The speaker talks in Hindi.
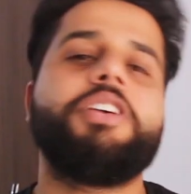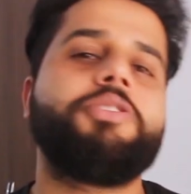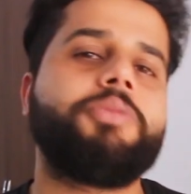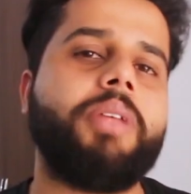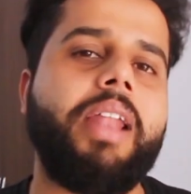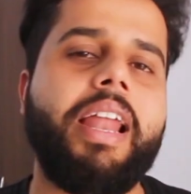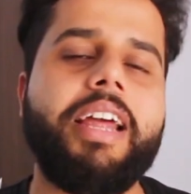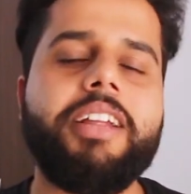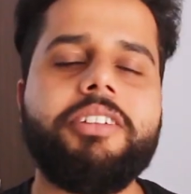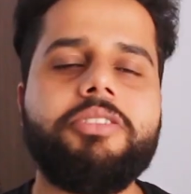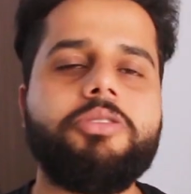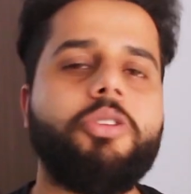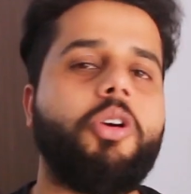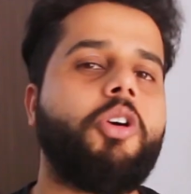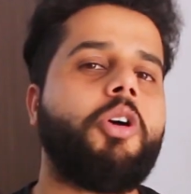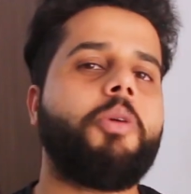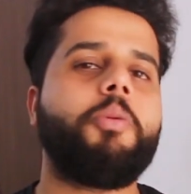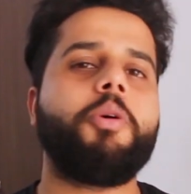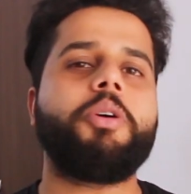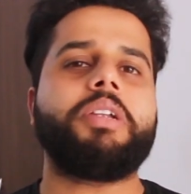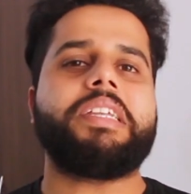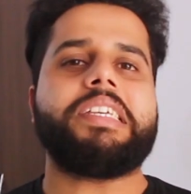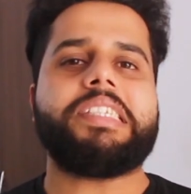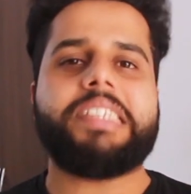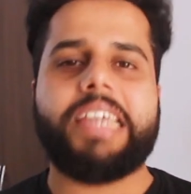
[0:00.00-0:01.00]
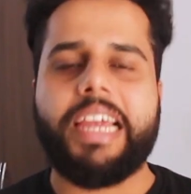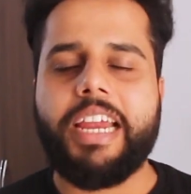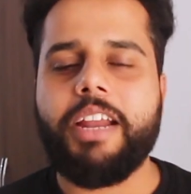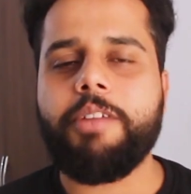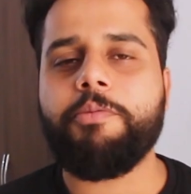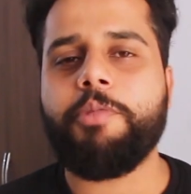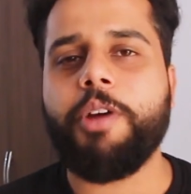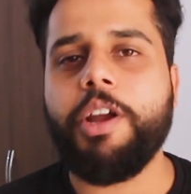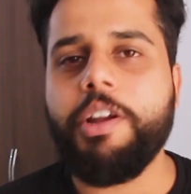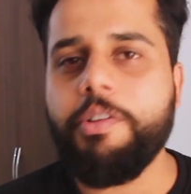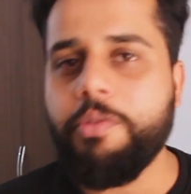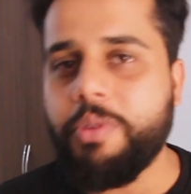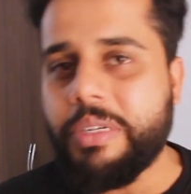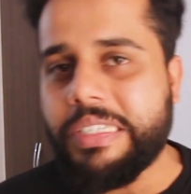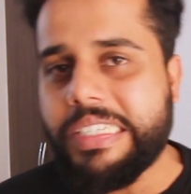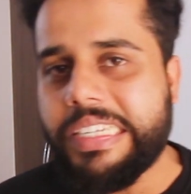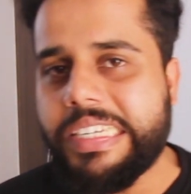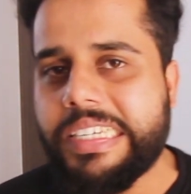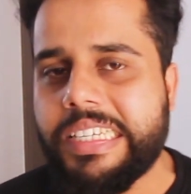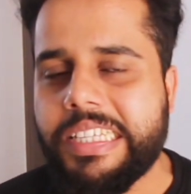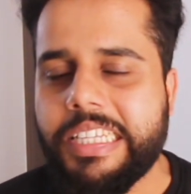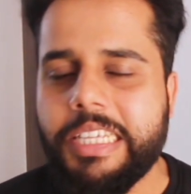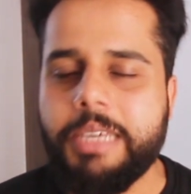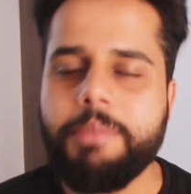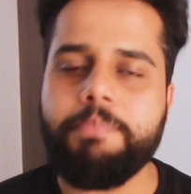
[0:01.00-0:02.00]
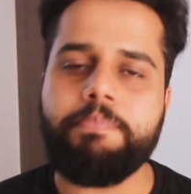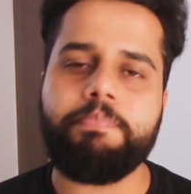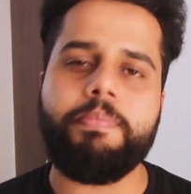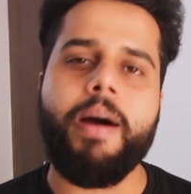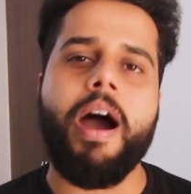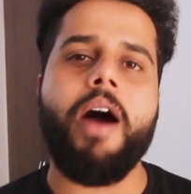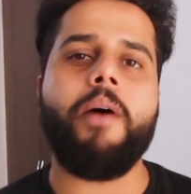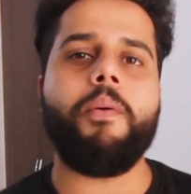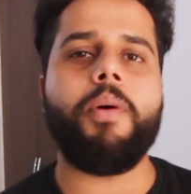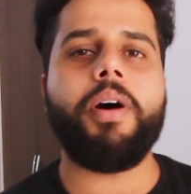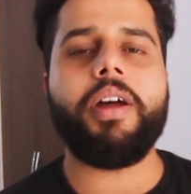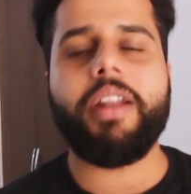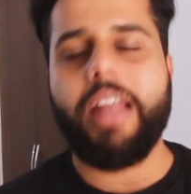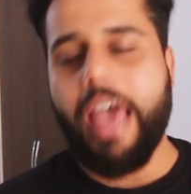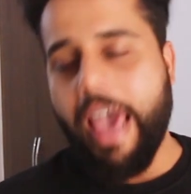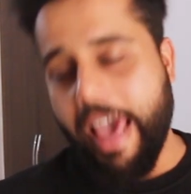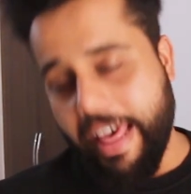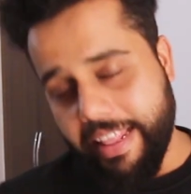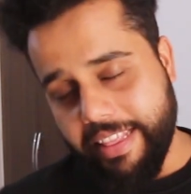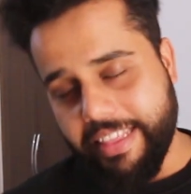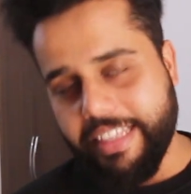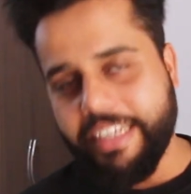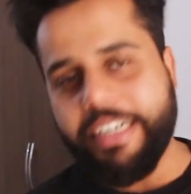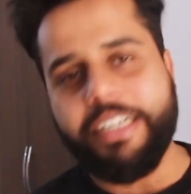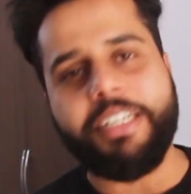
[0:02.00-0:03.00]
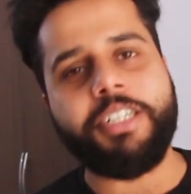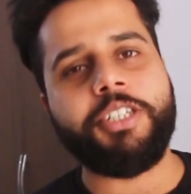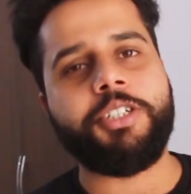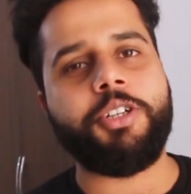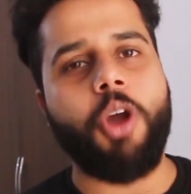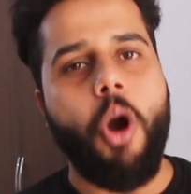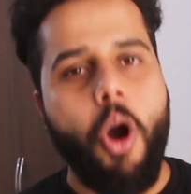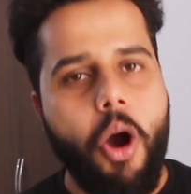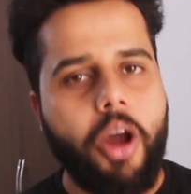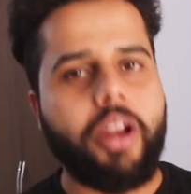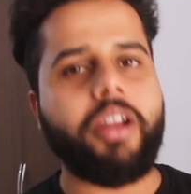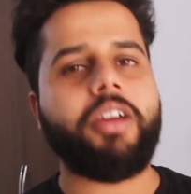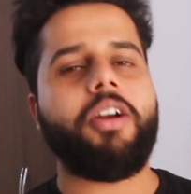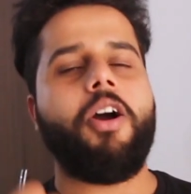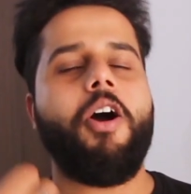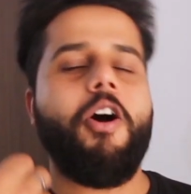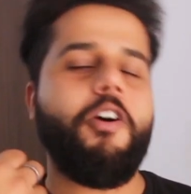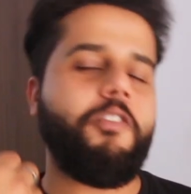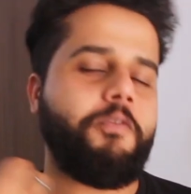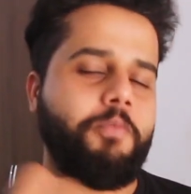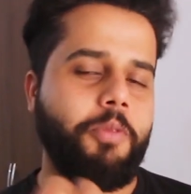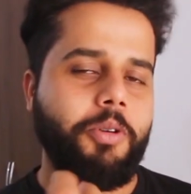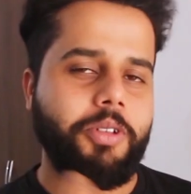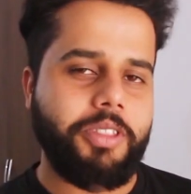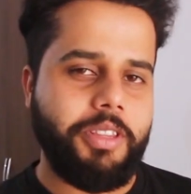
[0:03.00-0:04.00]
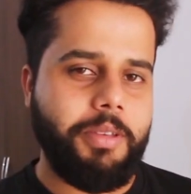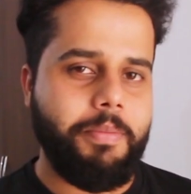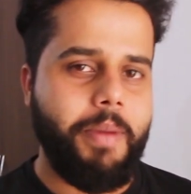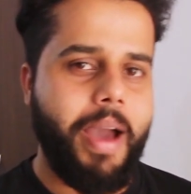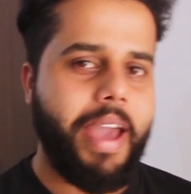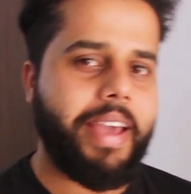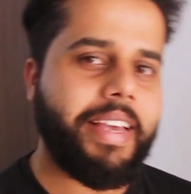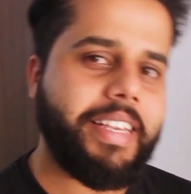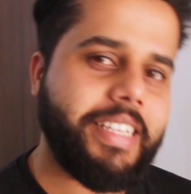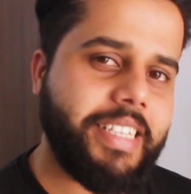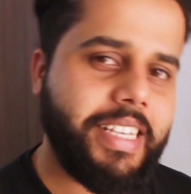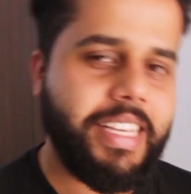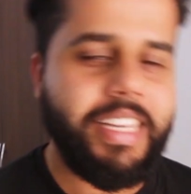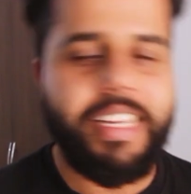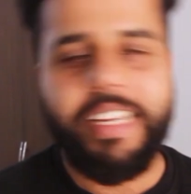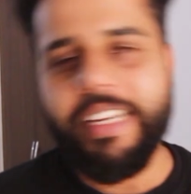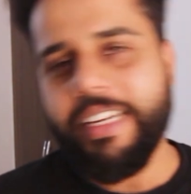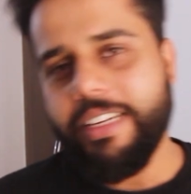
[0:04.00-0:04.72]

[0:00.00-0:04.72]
सो लेट्स टॉक अबाउट द सेकेंड पॉइंट विच इज द पावर एंड द टॉर्क ऑफ बोथ द बाइक्स